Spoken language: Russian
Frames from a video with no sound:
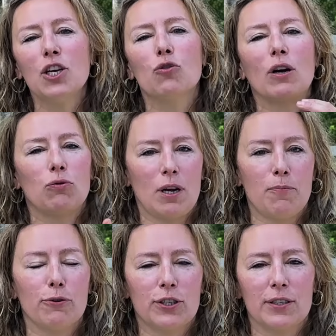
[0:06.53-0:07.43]
но которая
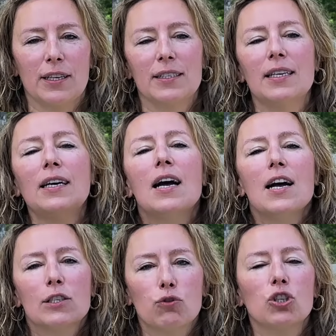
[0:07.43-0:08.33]
просится на язык,
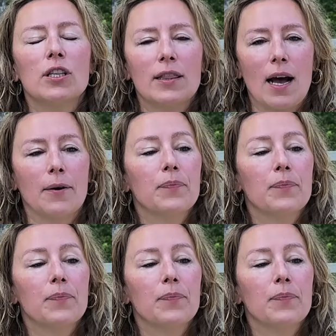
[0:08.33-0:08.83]
звучит на так.